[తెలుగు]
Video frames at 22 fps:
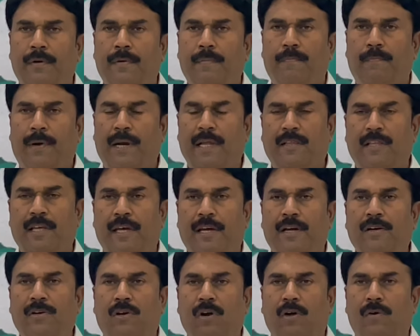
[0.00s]
ప్రతి
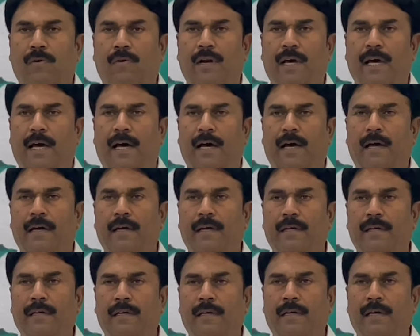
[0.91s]
ఇంట్లో కూడా
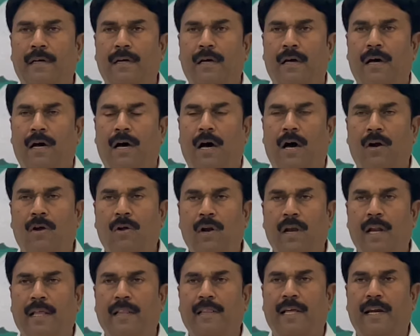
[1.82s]

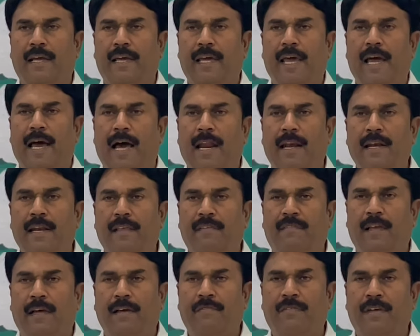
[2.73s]
అర్హులందరికీ అన్ని
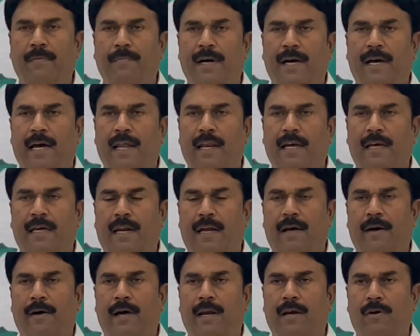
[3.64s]
సంక్షేమ
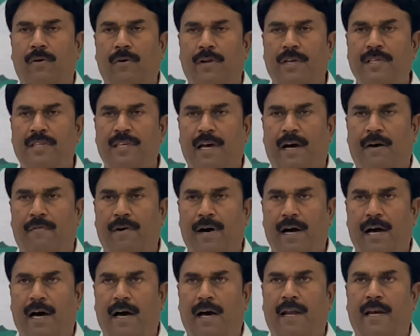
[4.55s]
కార్యక్రమాల గురించి
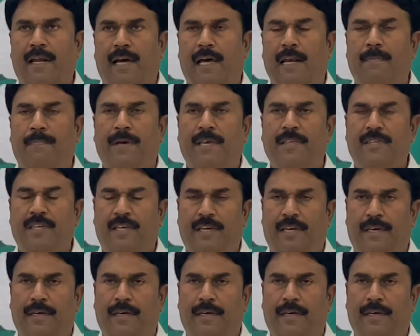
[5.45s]
అవగాహన కల్పించి